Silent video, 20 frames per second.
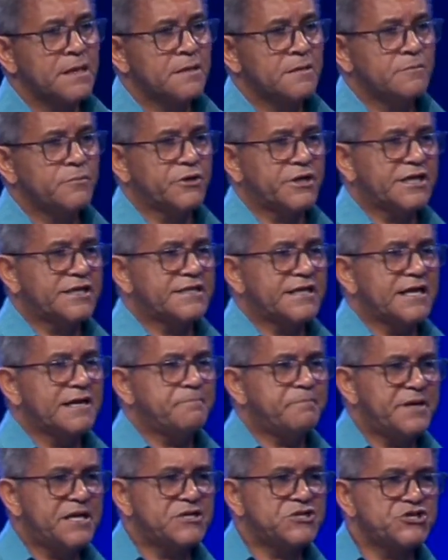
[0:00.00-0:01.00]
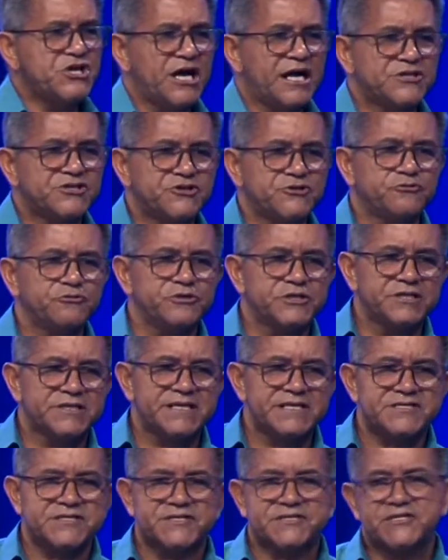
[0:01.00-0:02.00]
porque de repente a atitude
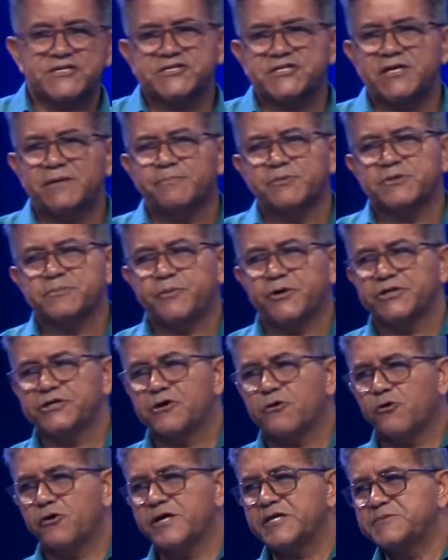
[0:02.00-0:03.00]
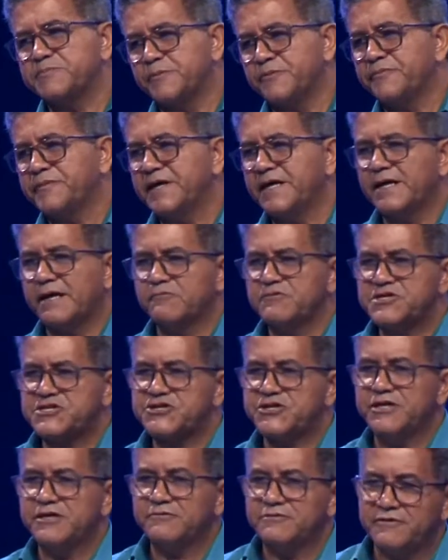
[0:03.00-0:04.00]
desses discípulos pode corresponder a um
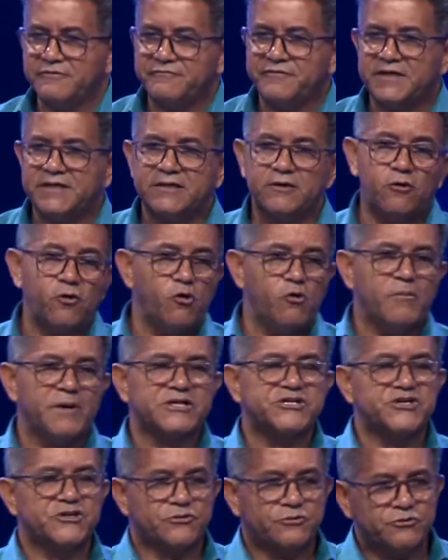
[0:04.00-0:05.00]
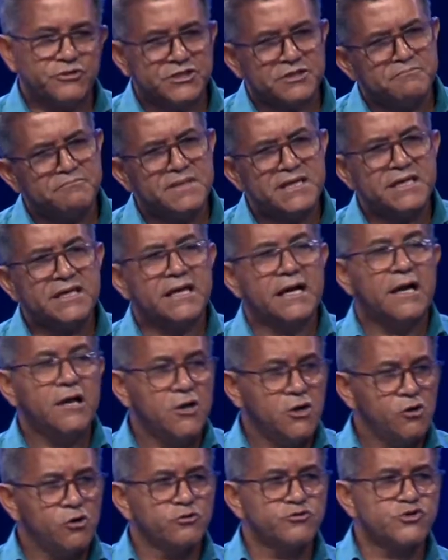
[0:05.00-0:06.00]
estilo de vida ou uma atitude minha
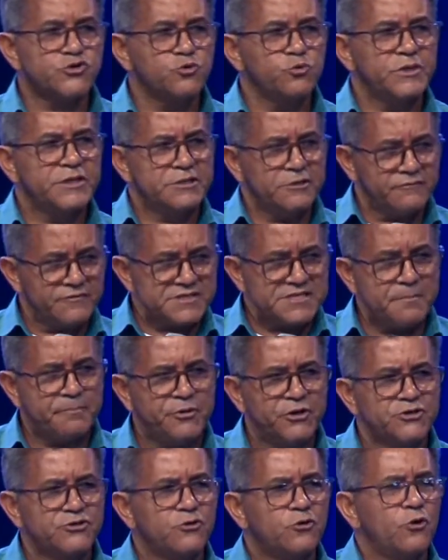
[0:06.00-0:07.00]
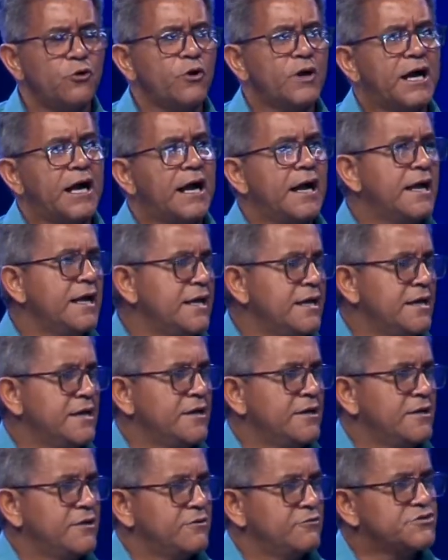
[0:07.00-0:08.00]
ou sua. Então você pode colocar
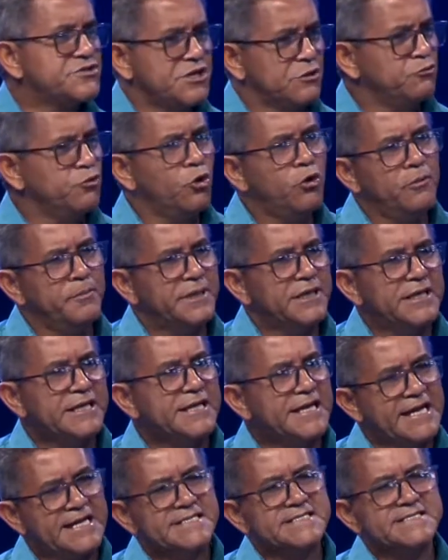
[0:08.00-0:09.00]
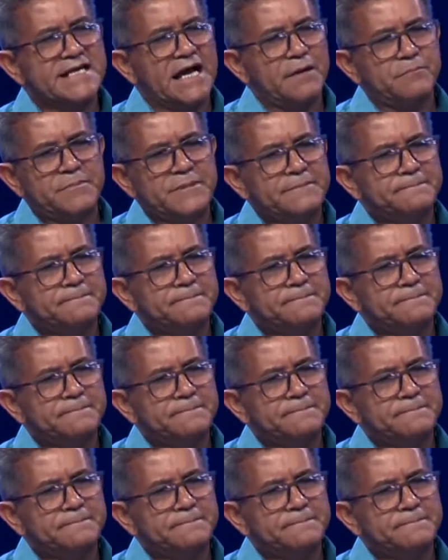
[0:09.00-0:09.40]
o seu nome ali, quem sabe.